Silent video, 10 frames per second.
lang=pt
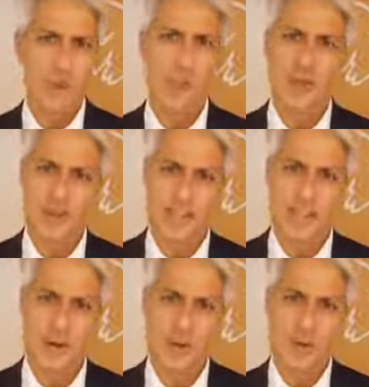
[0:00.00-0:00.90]

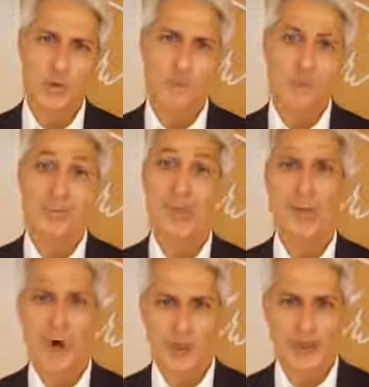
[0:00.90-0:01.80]
moderno,
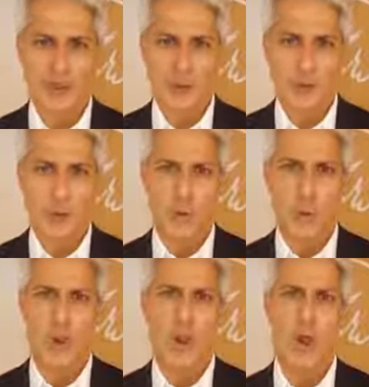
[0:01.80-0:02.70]
democrático,
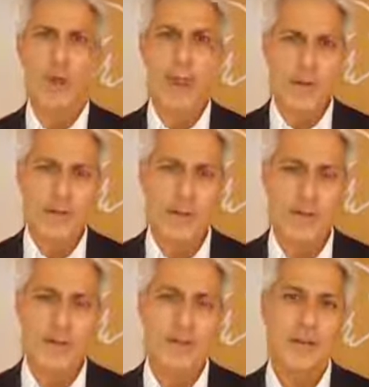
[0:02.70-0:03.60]

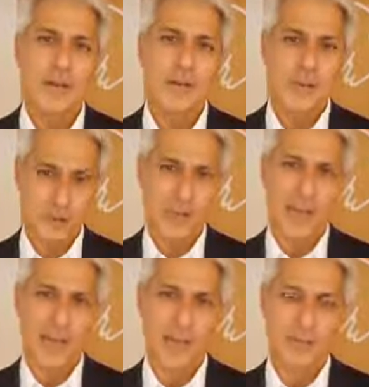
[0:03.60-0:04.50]
livre e
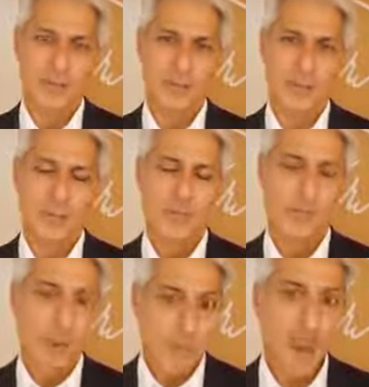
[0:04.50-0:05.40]
solidário.
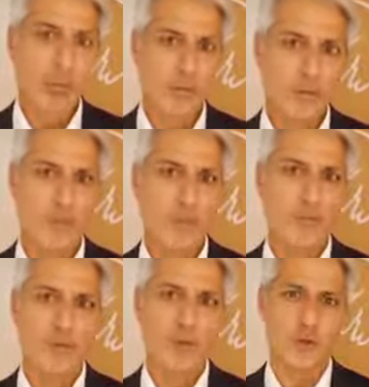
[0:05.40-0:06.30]
É para isso que
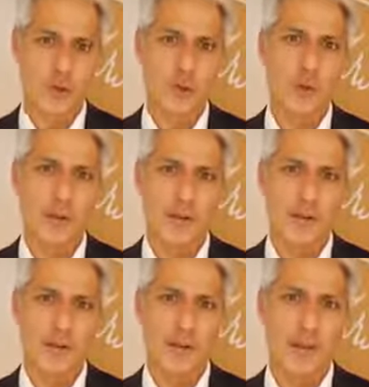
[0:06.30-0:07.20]
vamos
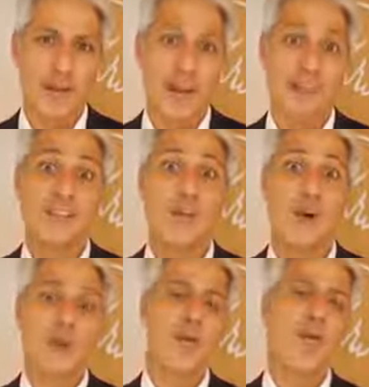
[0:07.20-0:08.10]
construir esse
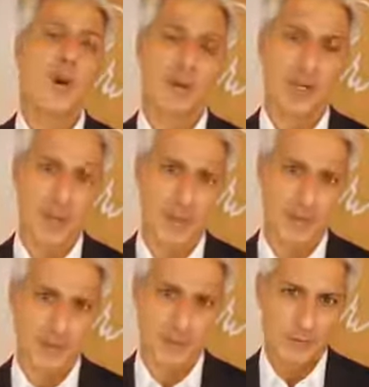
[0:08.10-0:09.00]
novo
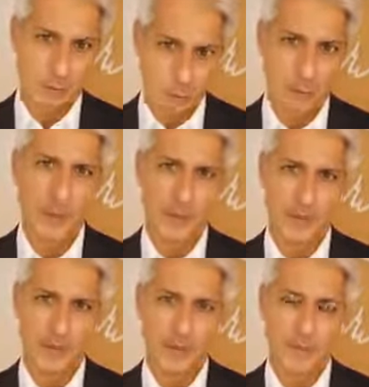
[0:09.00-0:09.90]
programa do
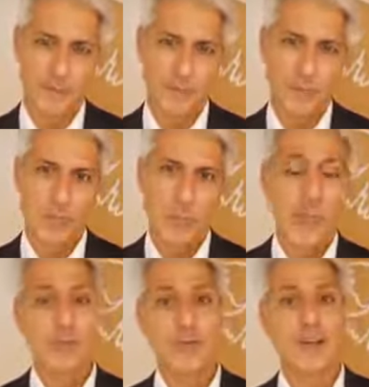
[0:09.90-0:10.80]
PSB.
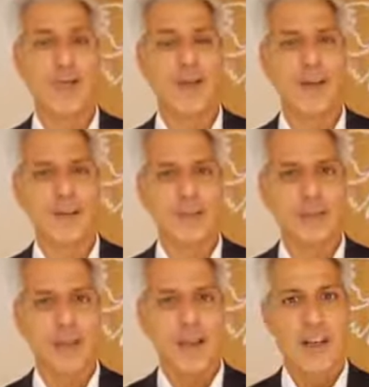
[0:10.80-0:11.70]
Isso se faz
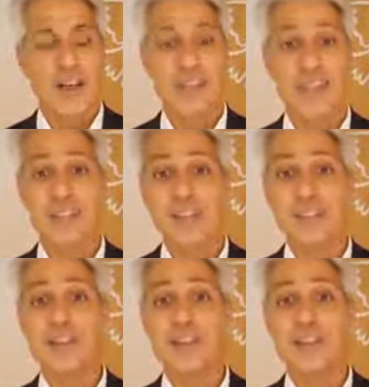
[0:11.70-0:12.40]
através de